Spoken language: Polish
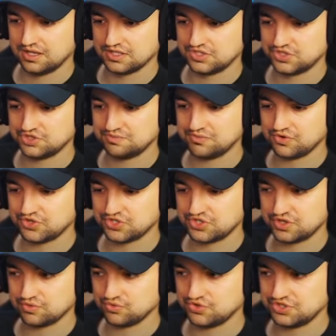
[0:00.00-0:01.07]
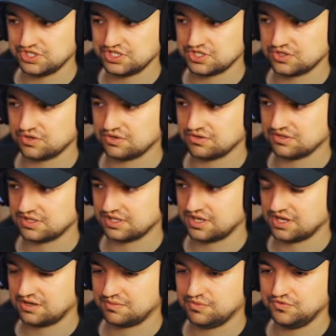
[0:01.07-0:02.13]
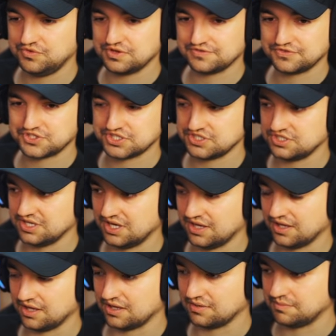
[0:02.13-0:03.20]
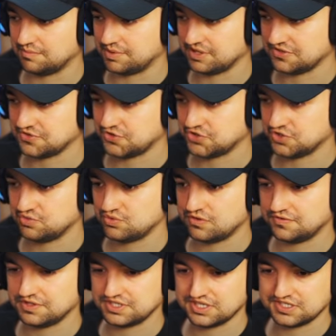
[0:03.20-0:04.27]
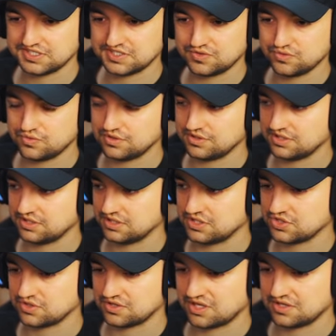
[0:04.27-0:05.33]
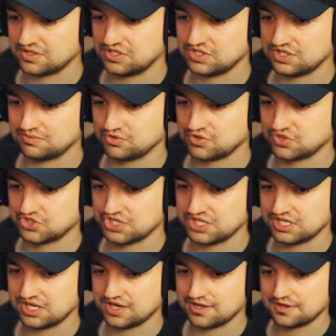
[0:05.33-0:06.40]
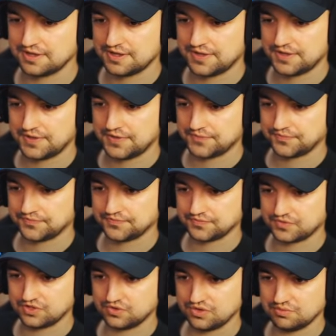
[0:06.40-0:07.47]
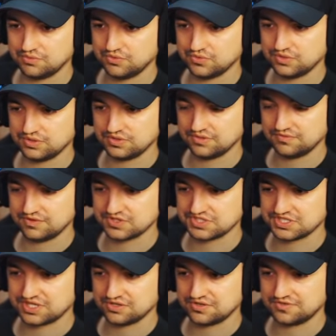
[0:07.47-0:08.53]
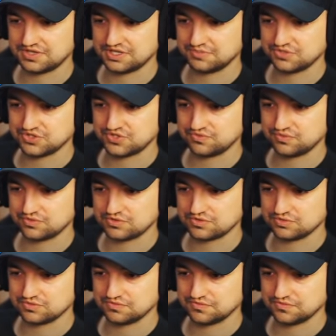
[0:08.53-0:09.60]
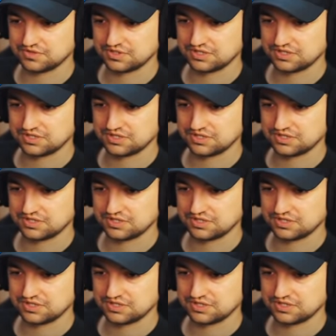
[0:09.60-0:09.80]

Czym może się różnić to, tak jak mówiłem wcześniej, e, bardzo szczegółowe tekstury, gdzieś, gdzieś tam otoczenia, mm, które były, wiesz, skanowane przez twórców.